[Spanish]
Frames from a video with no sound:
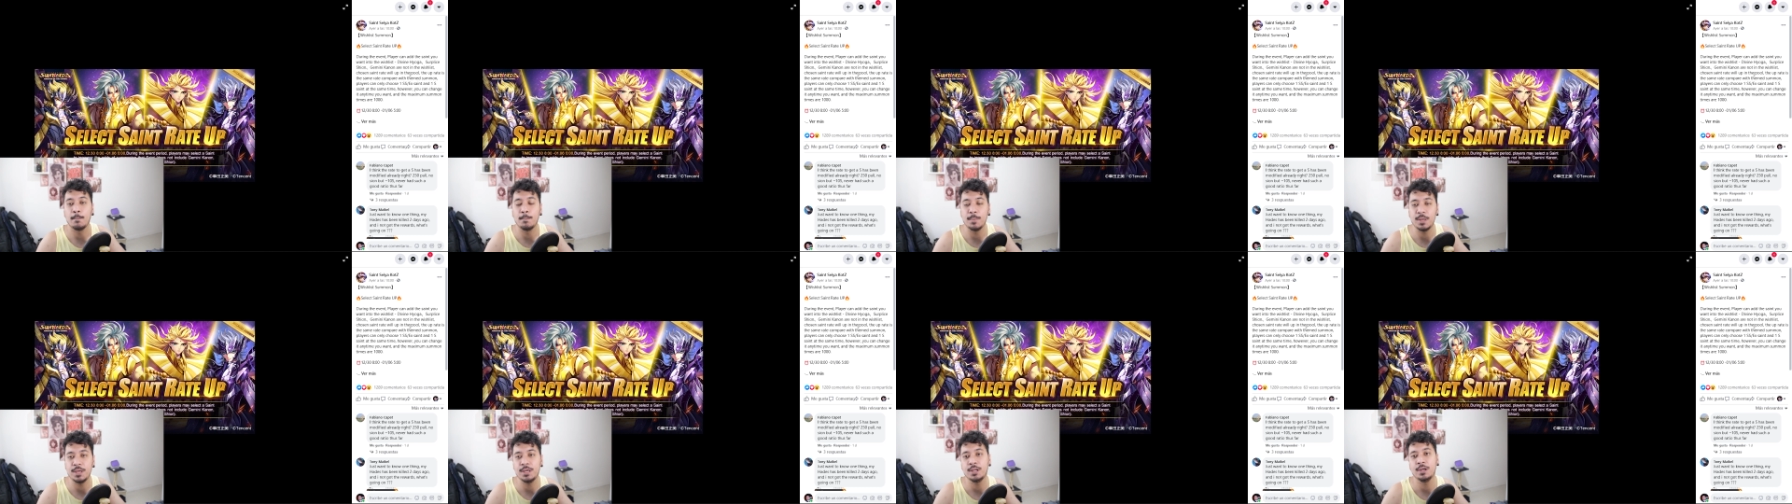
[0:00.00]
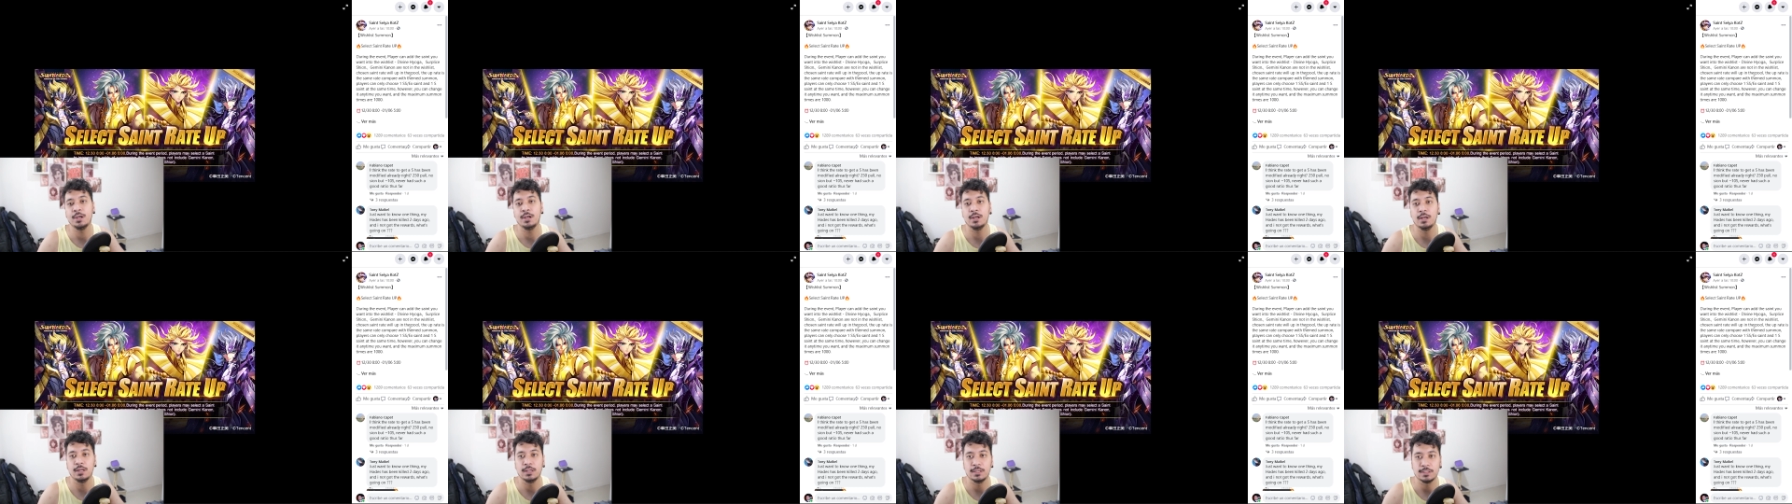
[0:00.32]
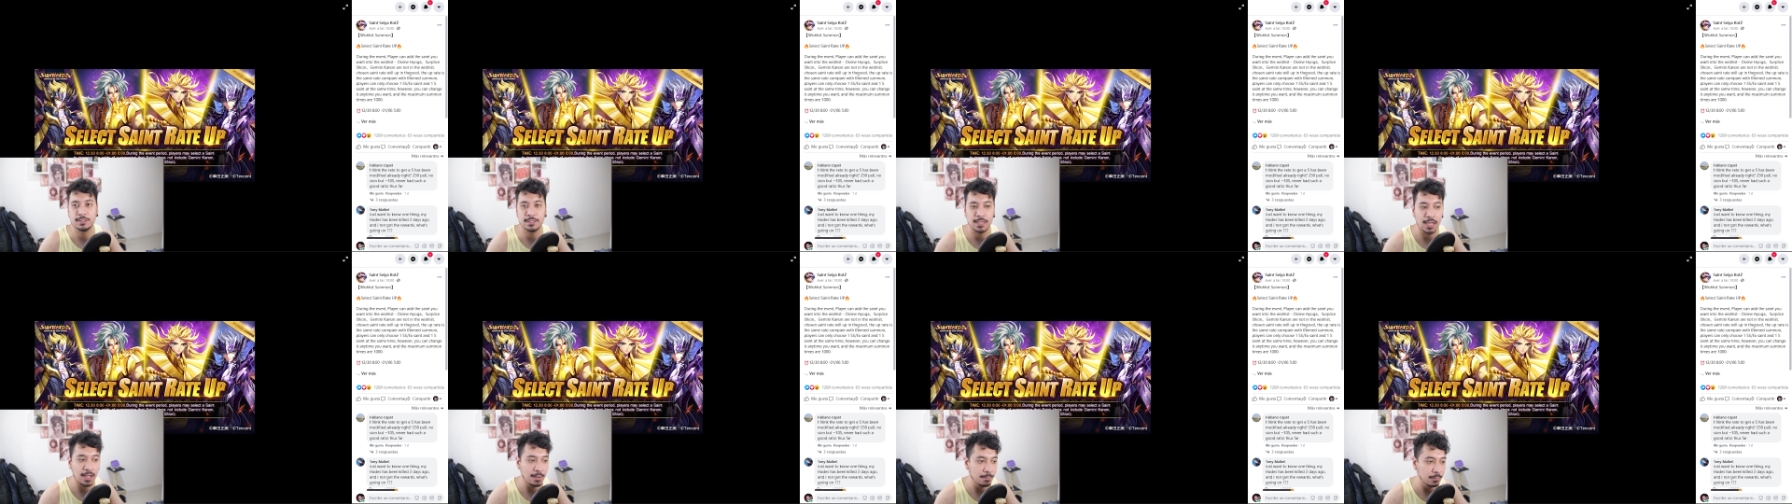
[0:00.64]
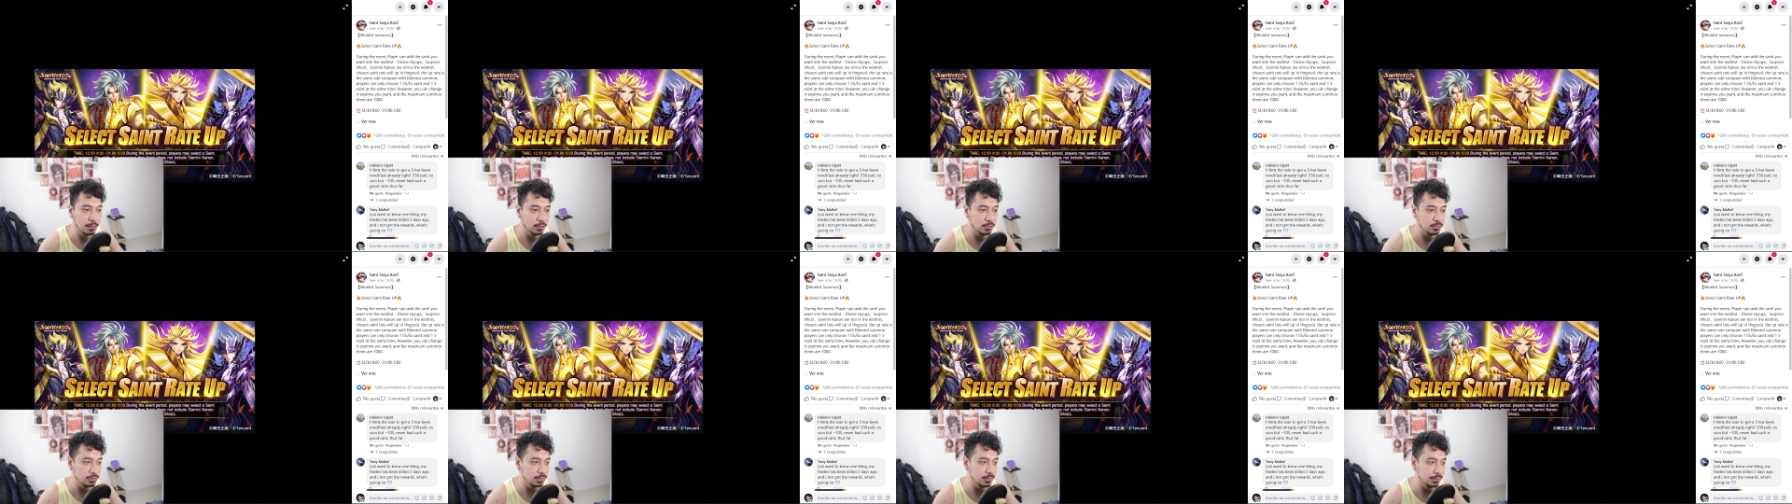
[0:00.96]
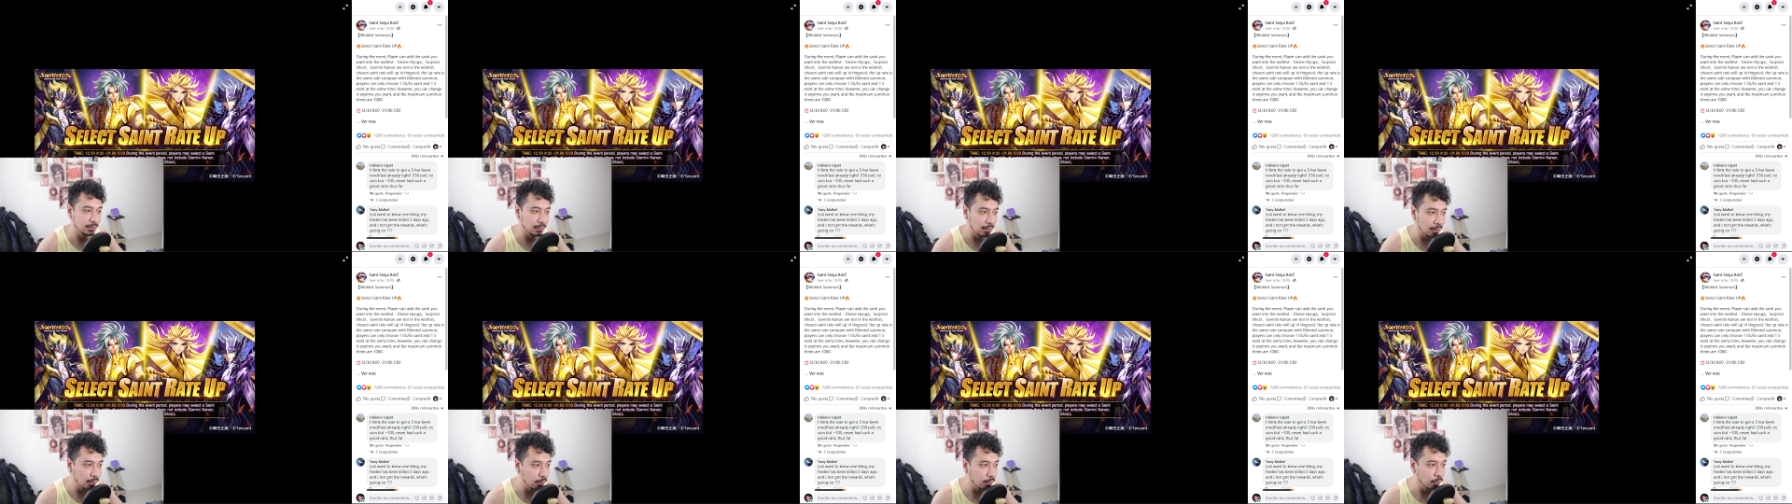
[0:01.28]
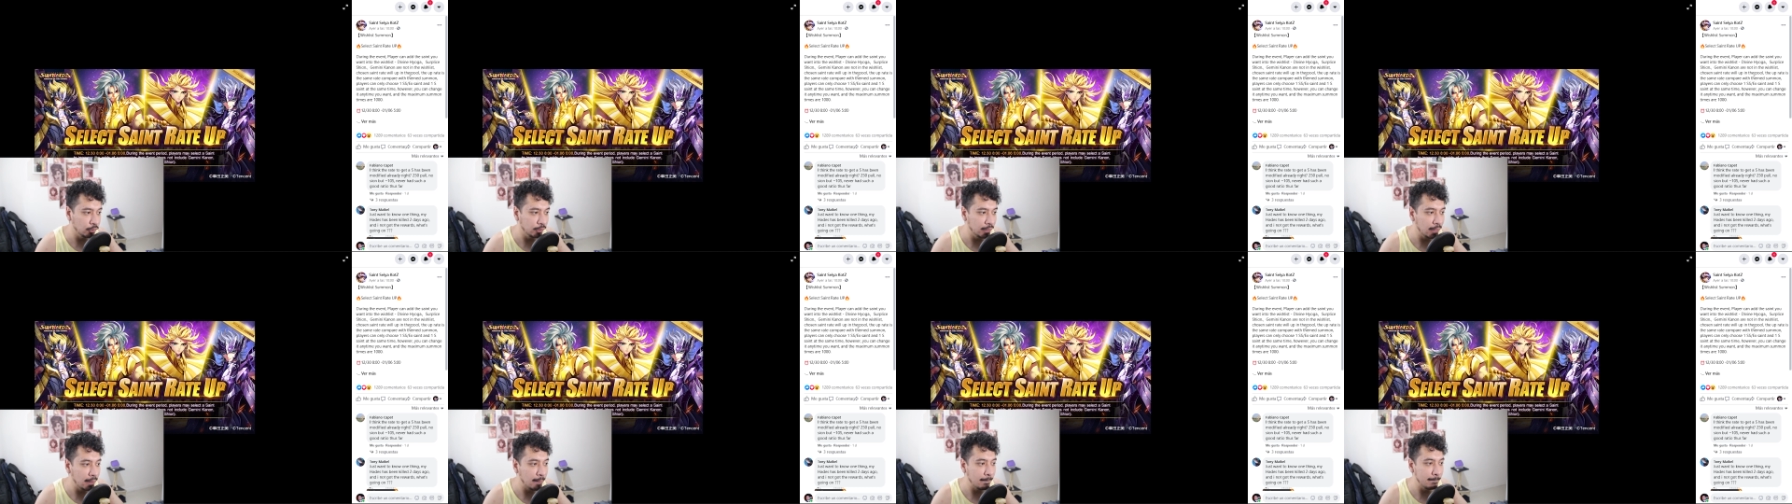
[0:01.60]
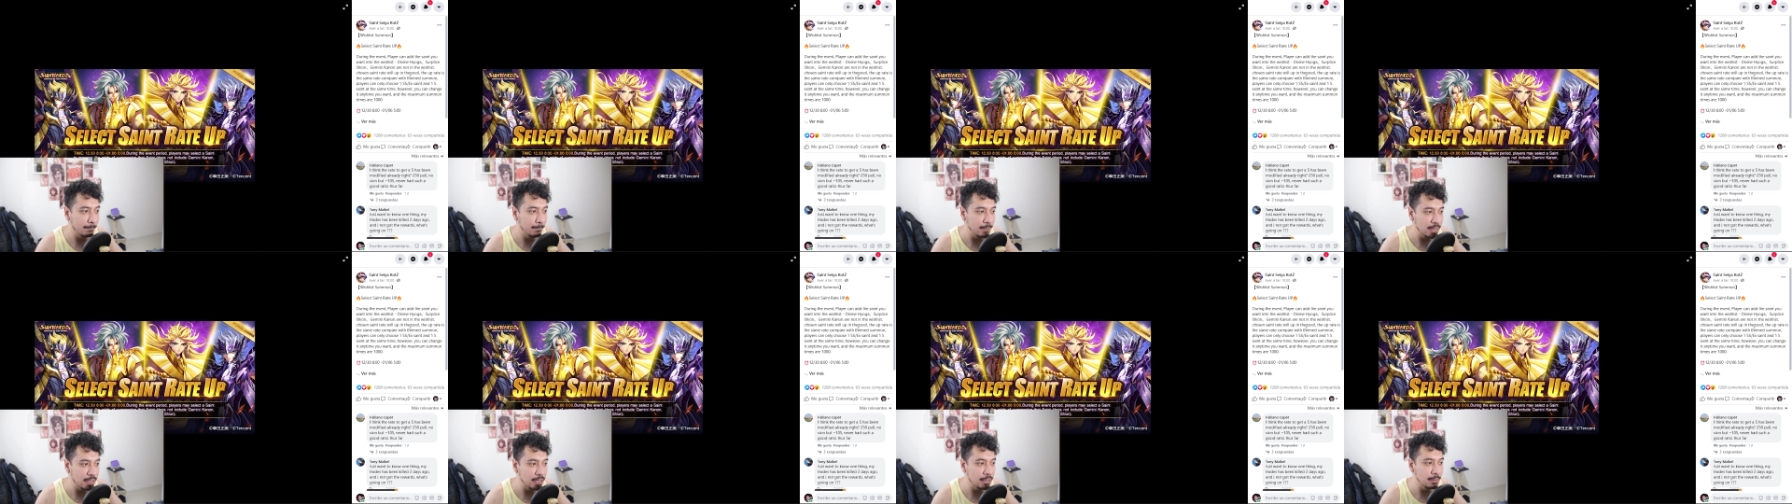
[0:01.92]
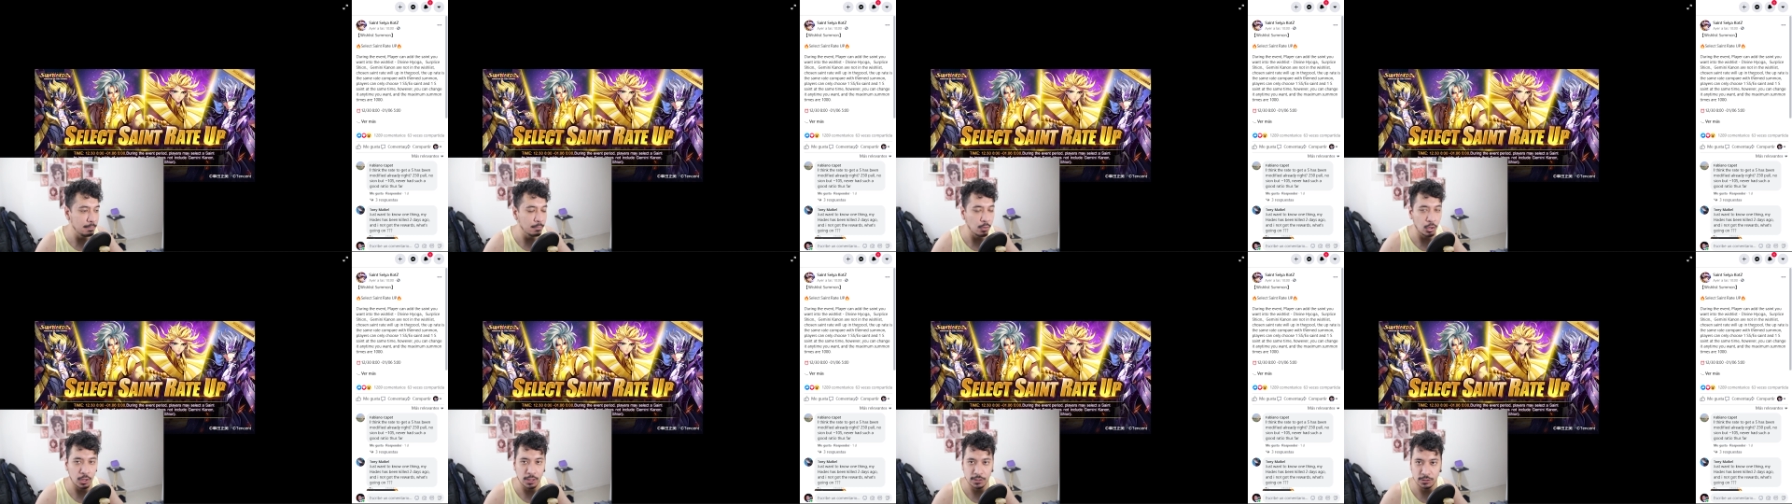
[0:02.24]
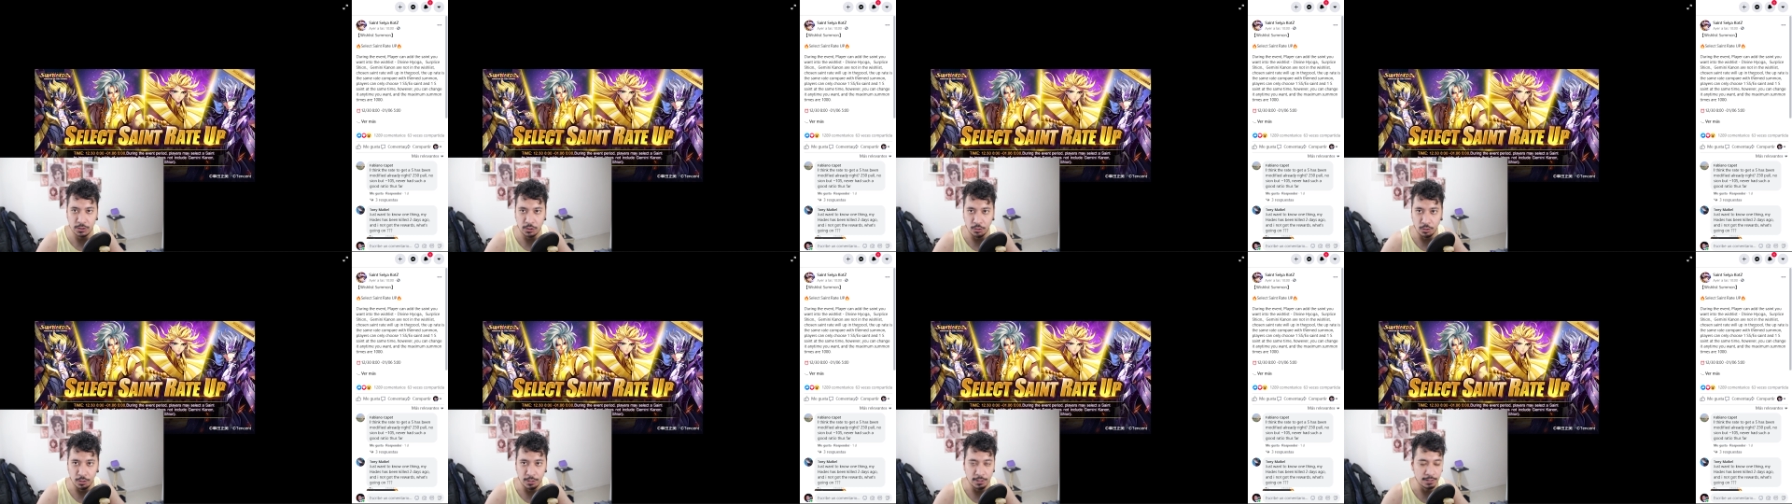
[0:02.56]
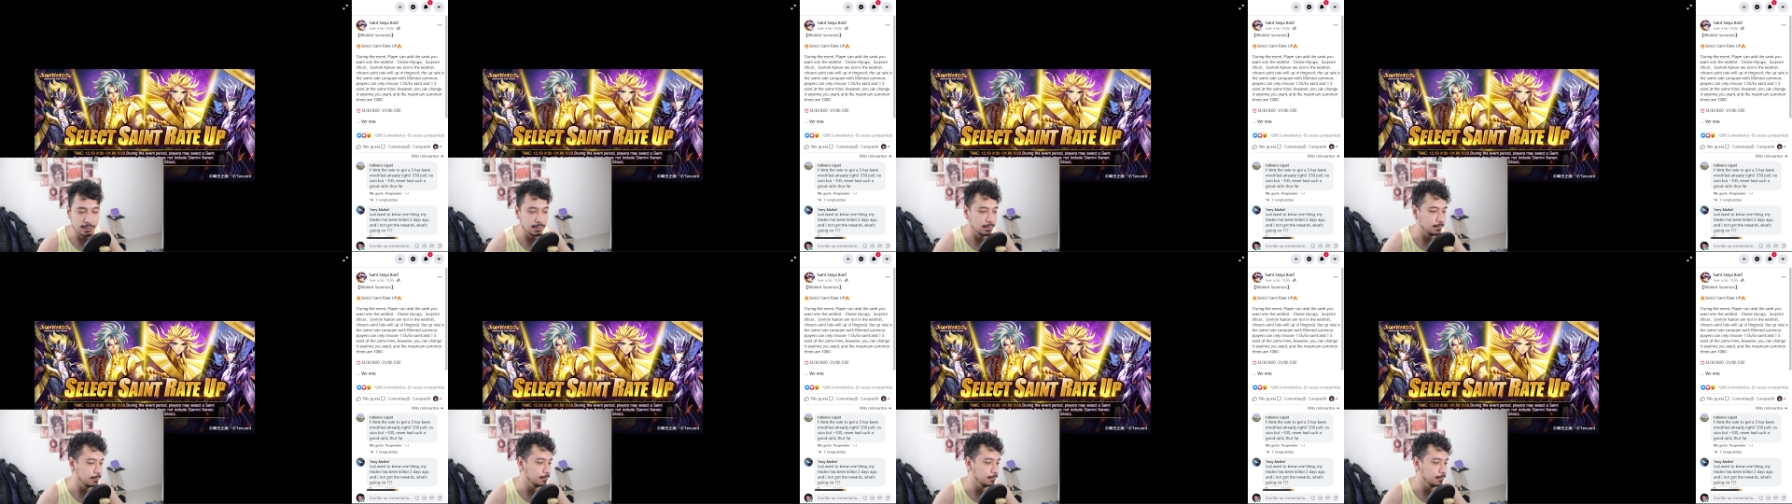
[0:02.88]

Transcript: mil samos, luego de mil invocaciones.